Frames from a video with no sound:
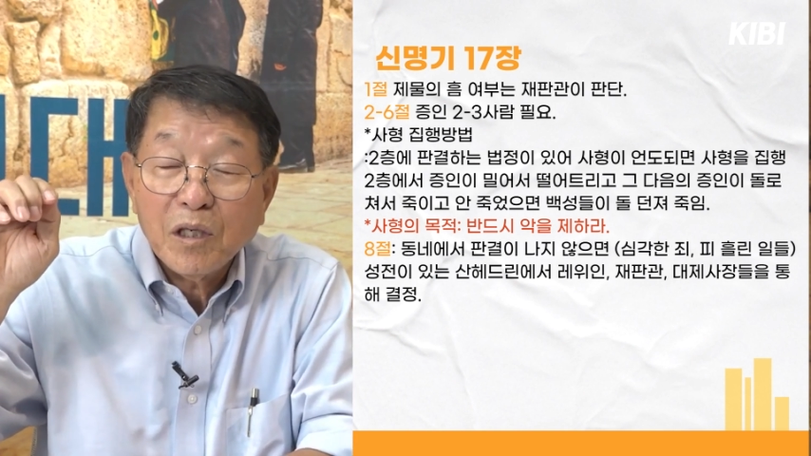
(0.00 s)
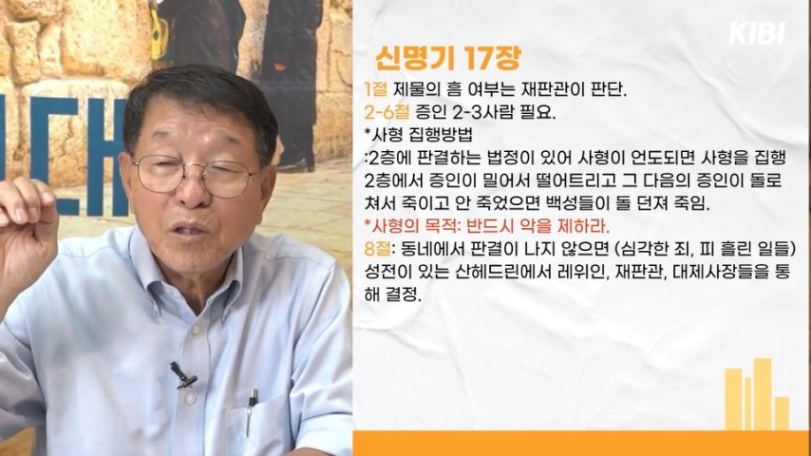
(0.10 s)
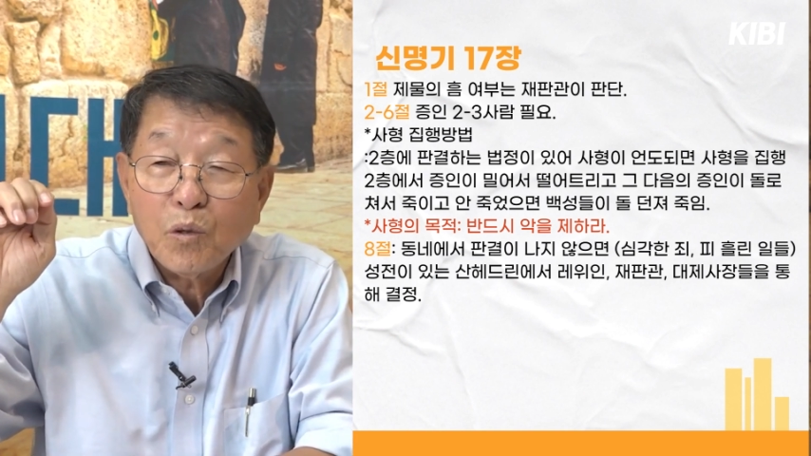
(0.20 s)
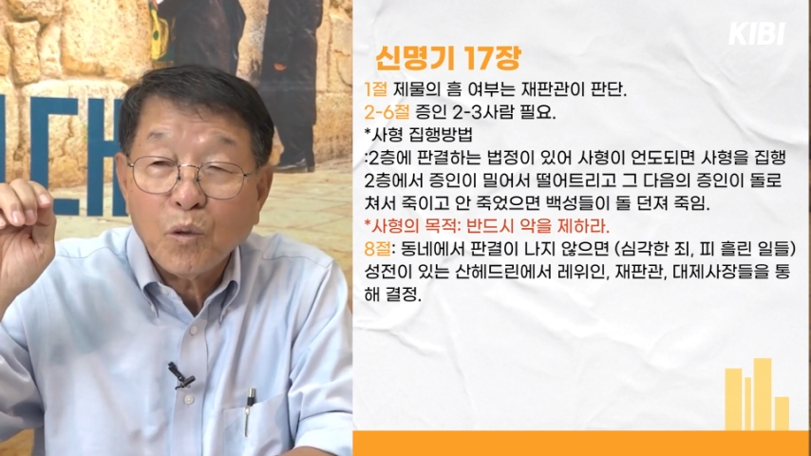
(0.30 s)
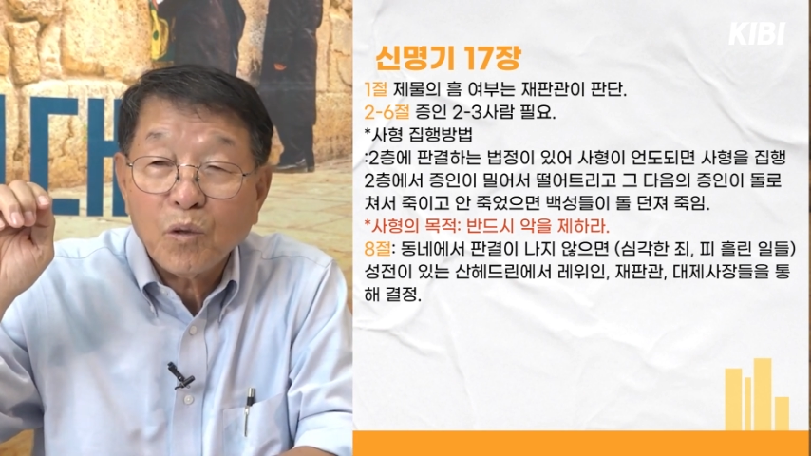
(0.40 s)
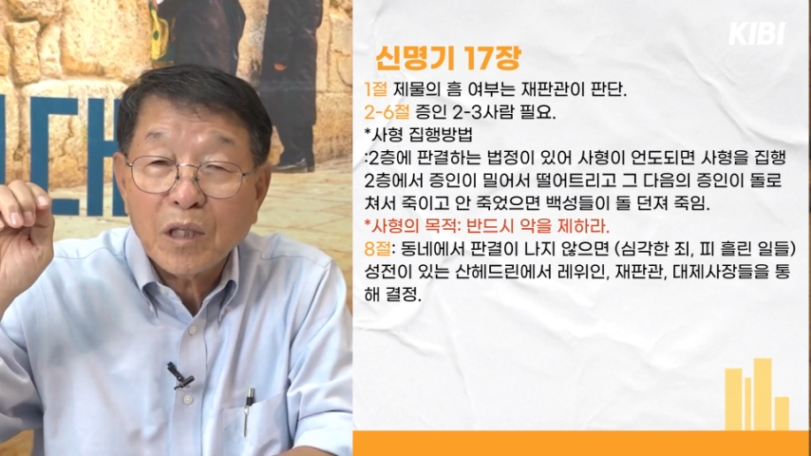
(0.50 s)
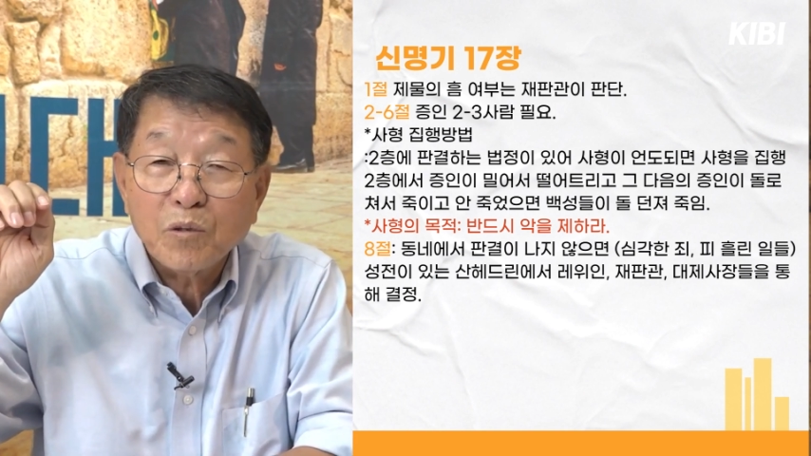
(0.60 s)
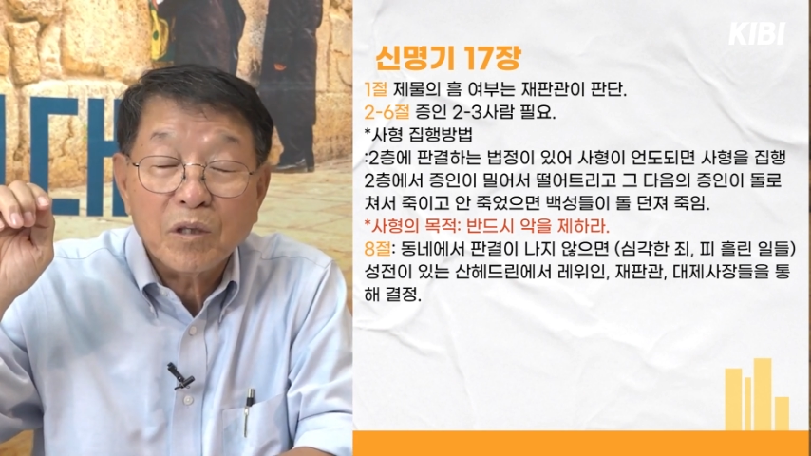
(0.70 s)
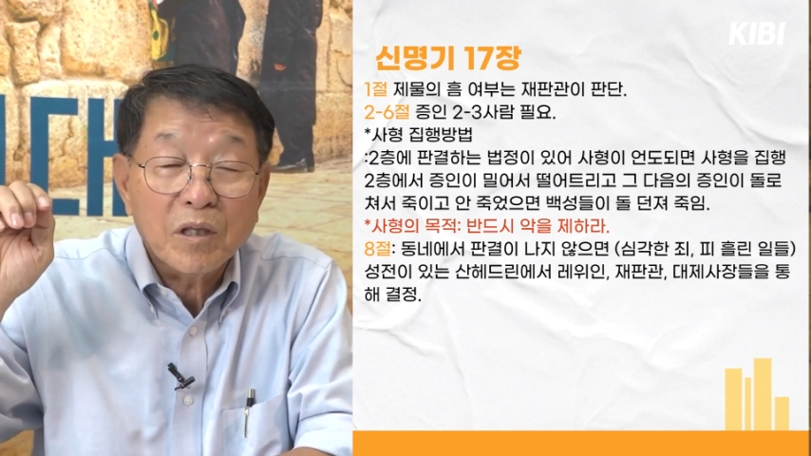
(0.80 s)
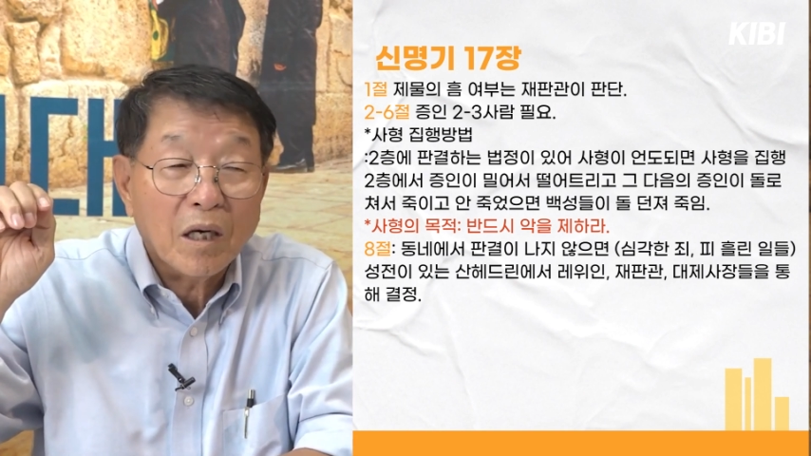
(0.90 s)
큰 돌을
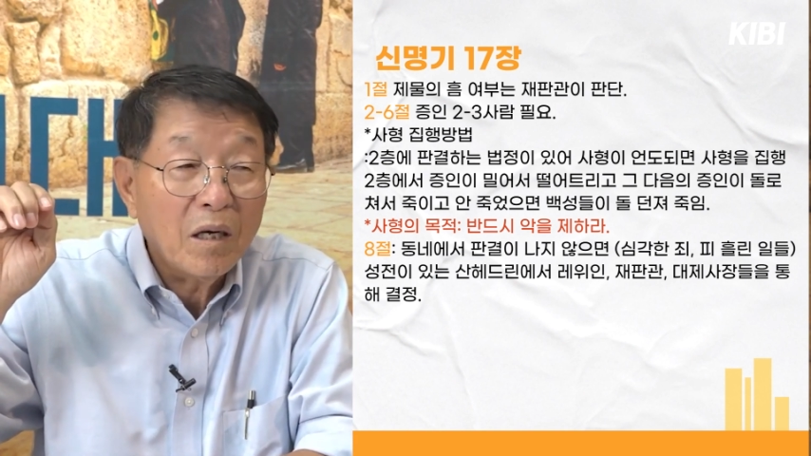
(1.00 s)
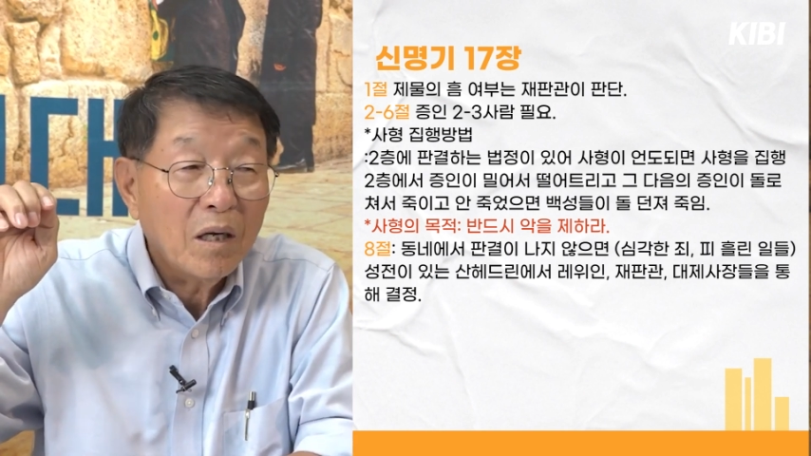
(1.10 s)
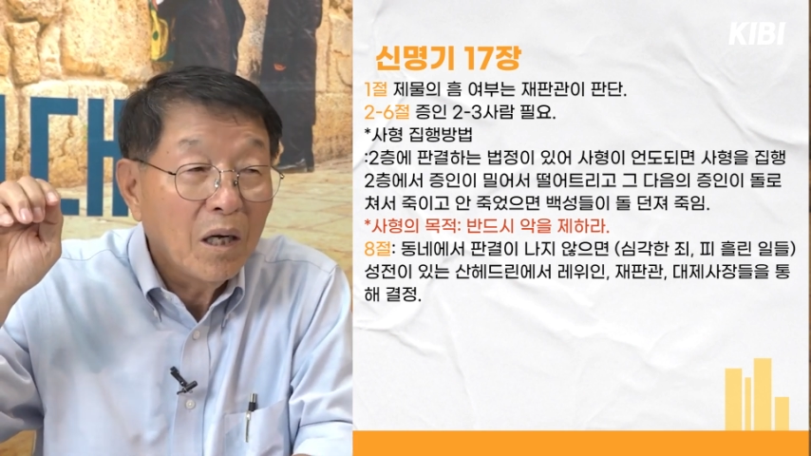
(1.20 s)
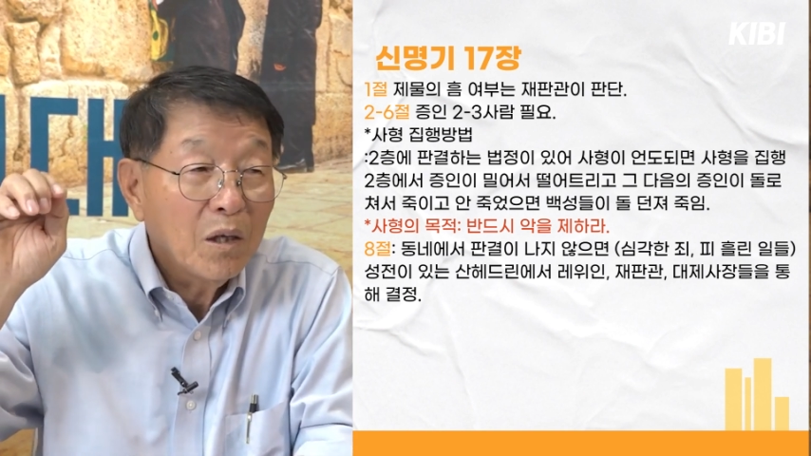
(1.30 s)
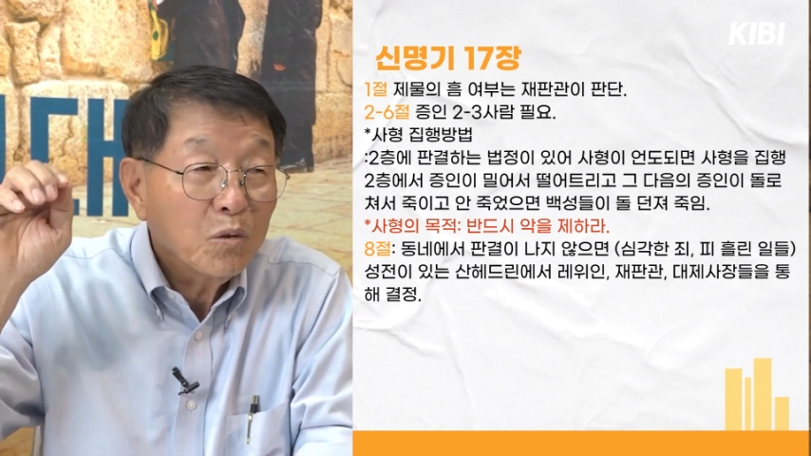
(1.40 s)
가지고 있다가